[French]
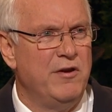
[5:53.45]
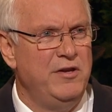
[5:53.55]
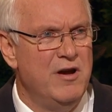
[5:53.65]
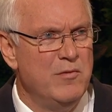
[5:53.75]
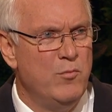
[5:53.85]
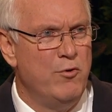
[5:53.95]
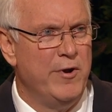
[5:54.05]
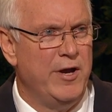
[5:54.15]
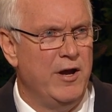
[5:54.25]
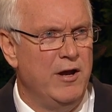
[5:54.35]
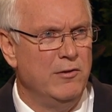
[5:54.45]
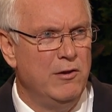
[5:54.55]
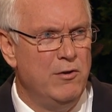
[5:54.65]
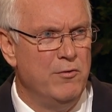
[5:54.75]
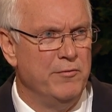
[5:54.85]
J'allais à une réunion
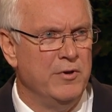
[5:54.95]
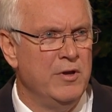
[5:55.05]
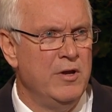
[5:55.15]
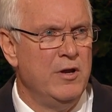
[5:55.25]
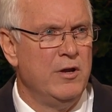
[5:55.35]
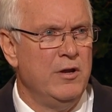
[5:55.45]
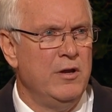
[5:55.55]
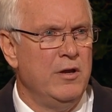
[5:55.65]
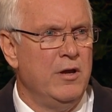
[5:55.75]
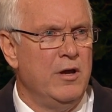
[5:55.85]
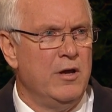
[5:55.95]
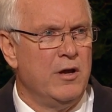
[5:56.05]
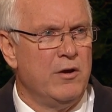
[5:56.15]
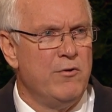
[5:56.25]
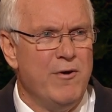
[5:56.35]
quand j'ai vu un jeune garçon tout
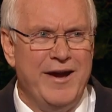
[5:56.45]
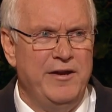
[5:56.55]
seul,